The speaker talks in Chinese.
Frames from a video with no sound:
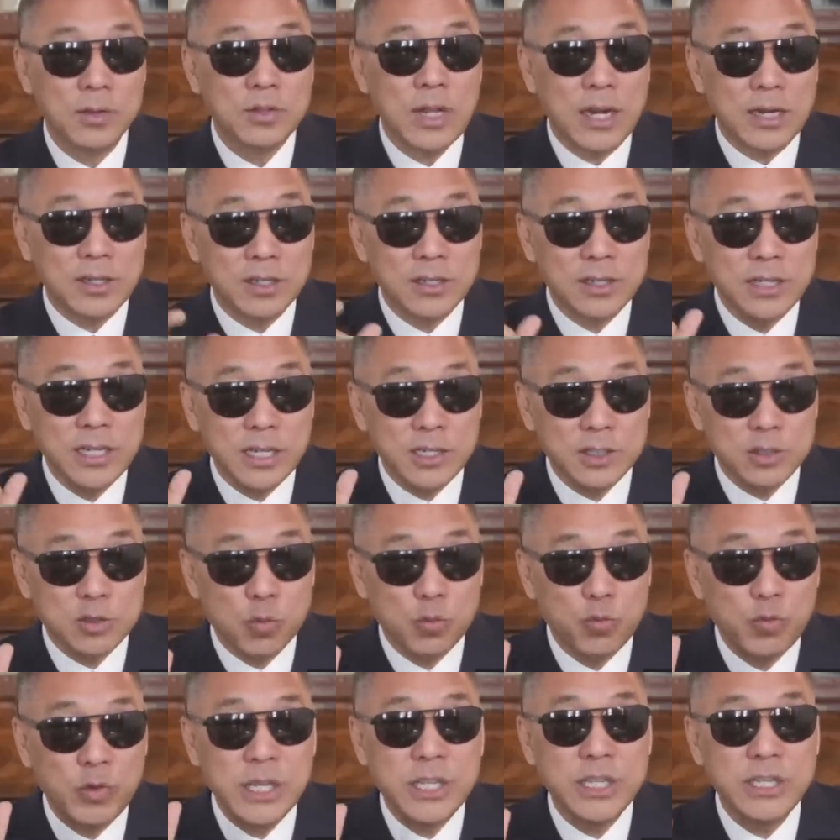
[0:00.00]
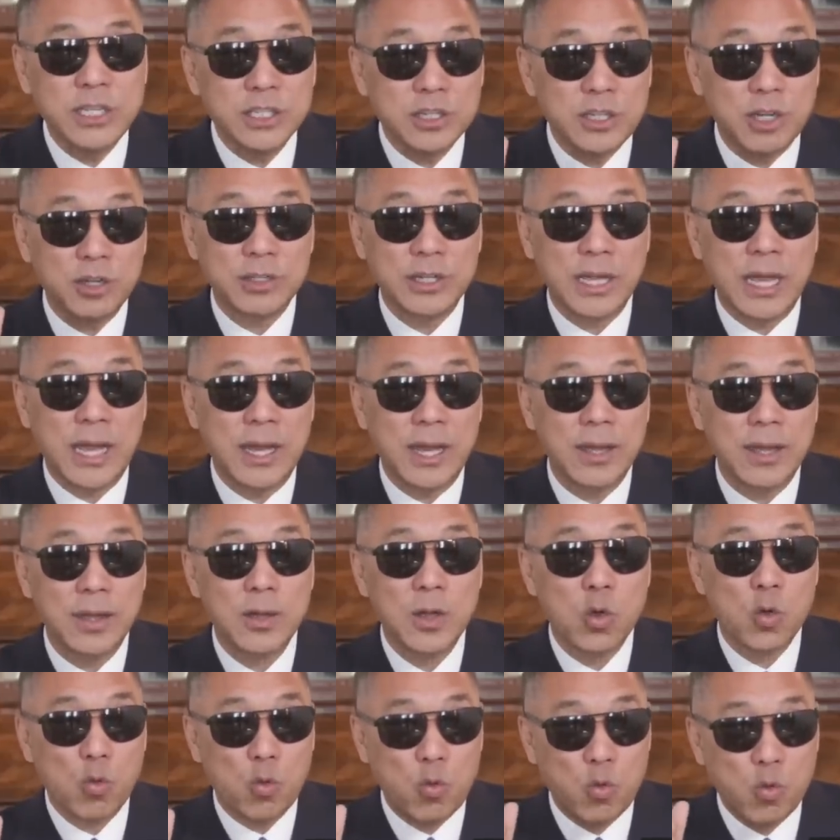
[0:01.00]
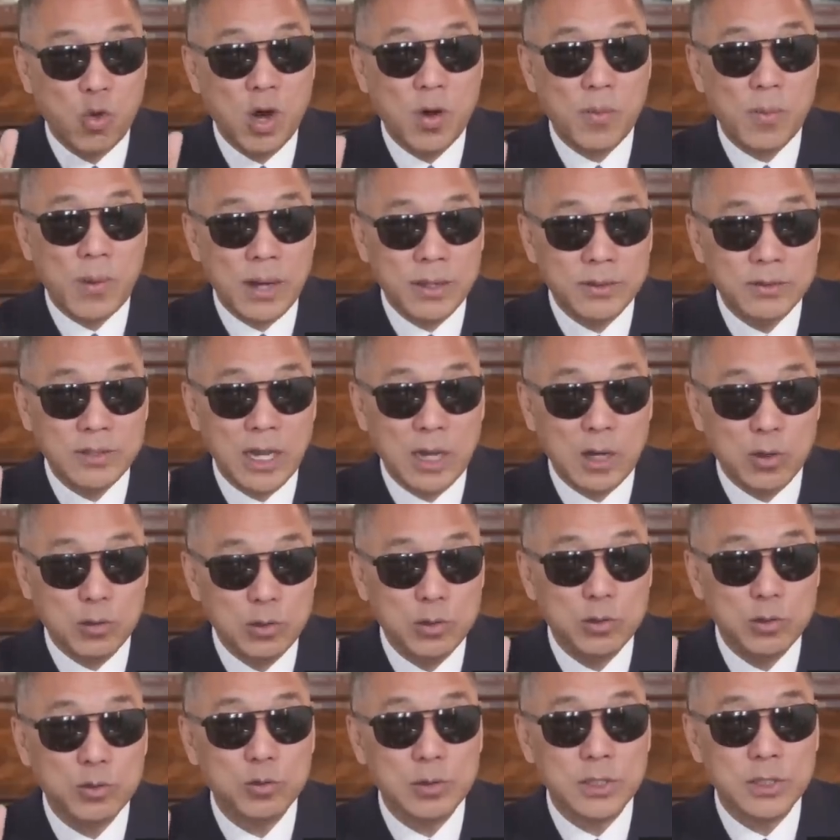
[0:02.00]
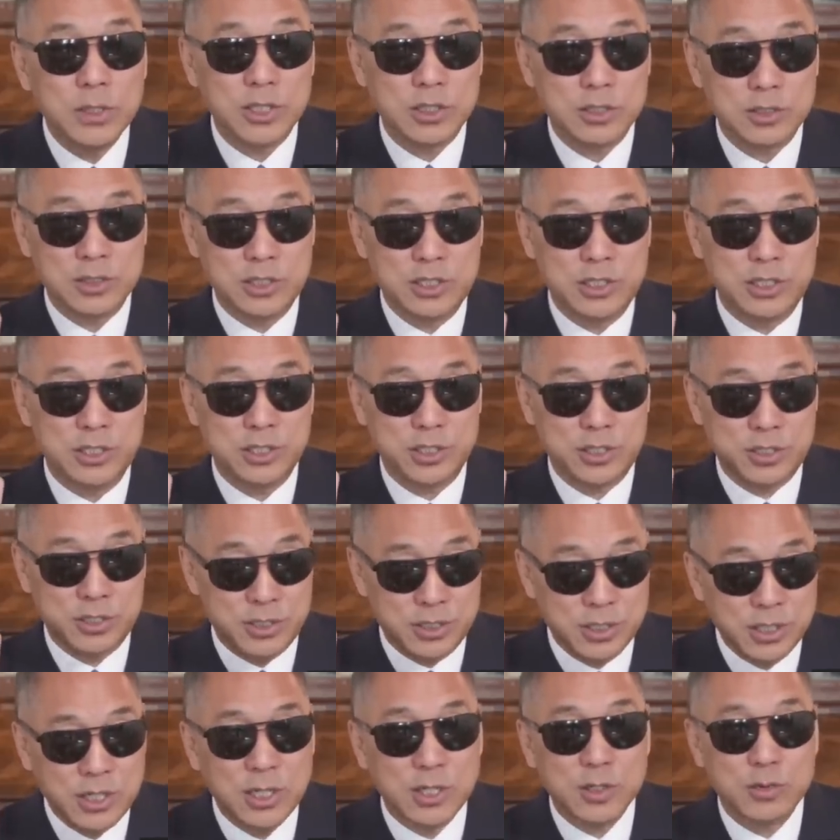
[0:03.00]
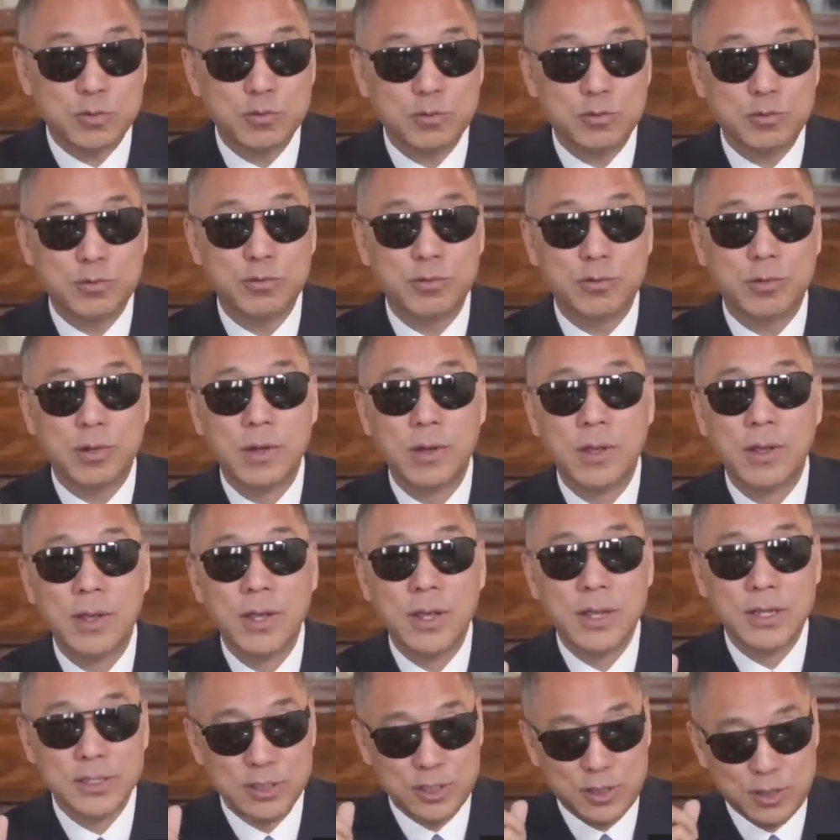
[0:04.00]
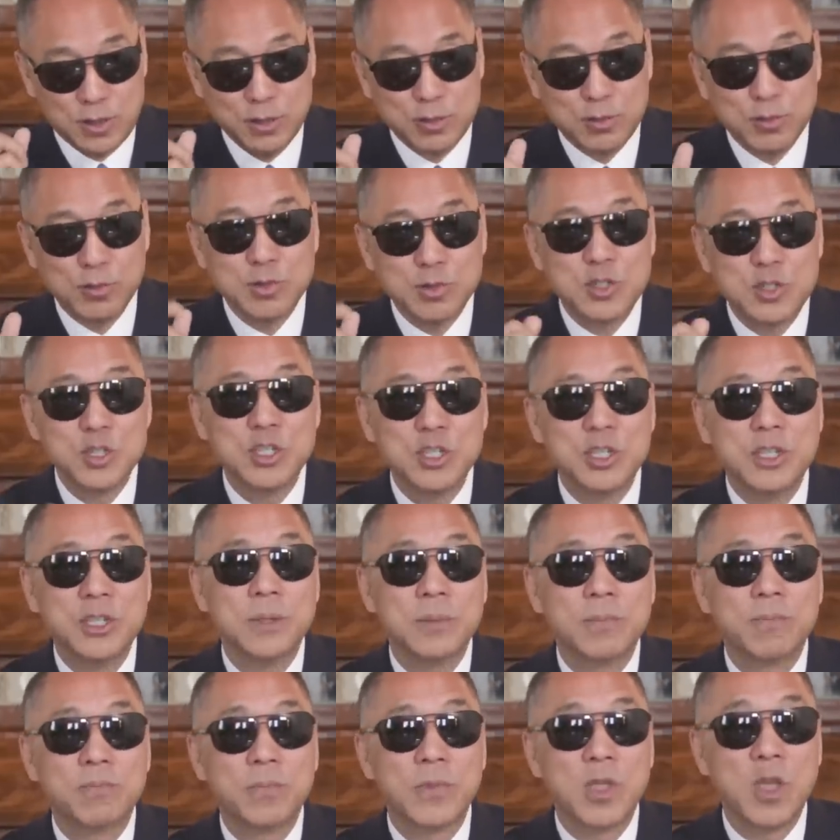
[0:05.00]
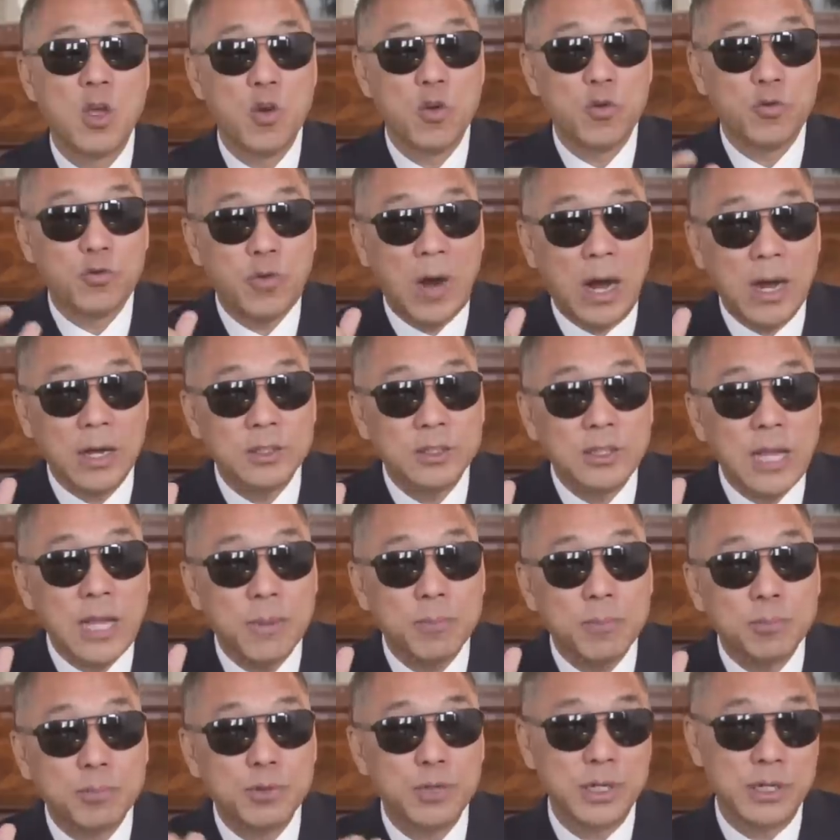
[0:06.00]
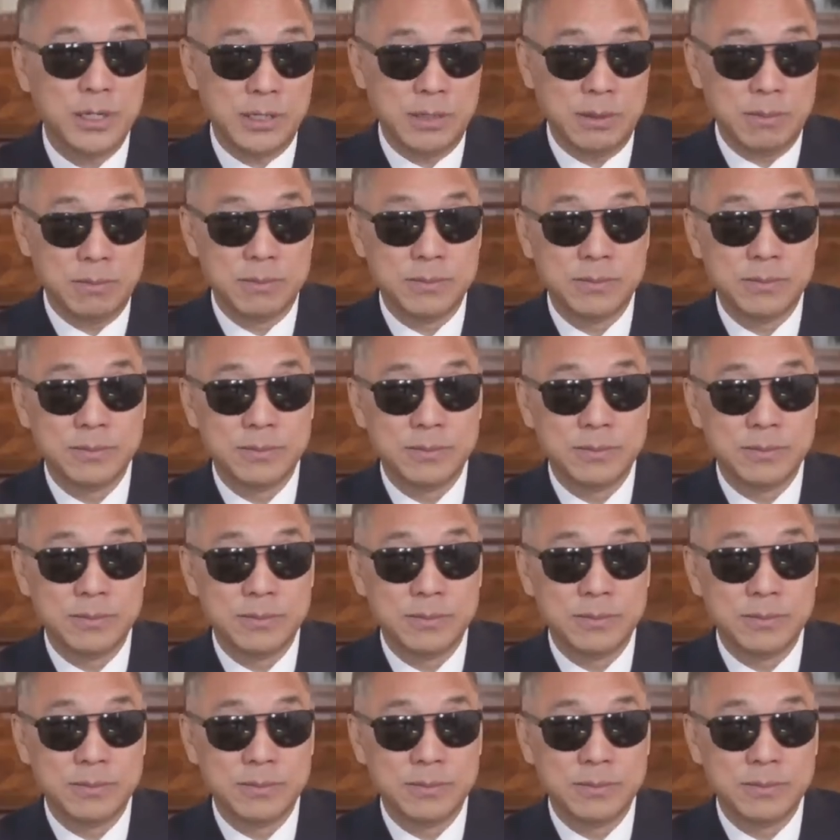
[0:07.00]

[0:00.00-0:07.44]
但是那个是唯一当年国王在伦敦的几十个住处其中之一，防弹玻璃，